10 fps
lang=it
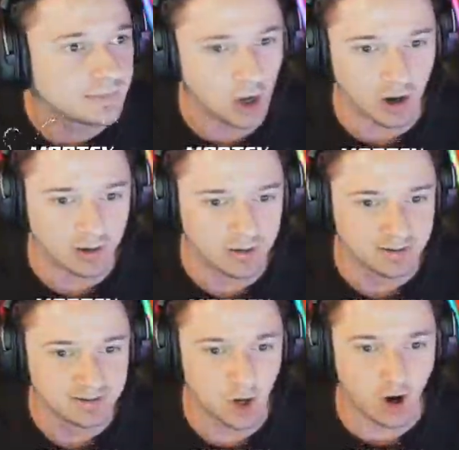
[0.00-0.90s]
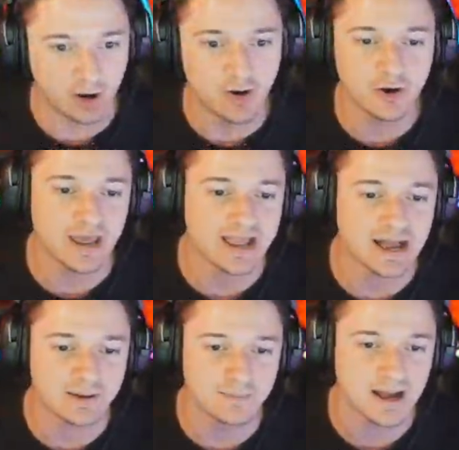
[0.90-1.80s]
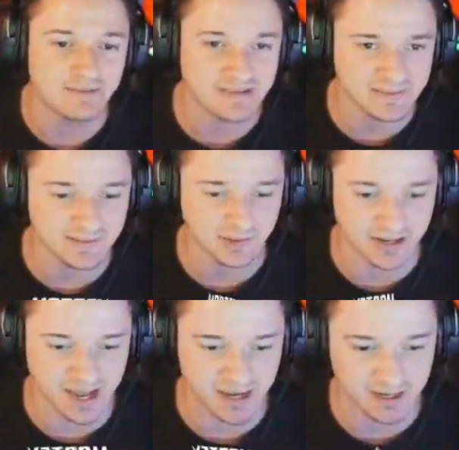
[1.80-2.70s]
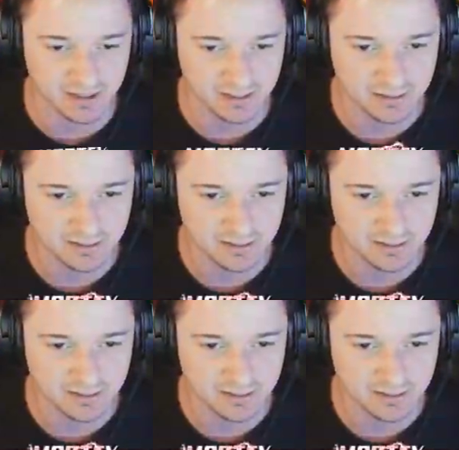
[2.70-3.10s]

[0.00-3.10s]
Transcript: No, no, no, raga, ma avete visto Ariana?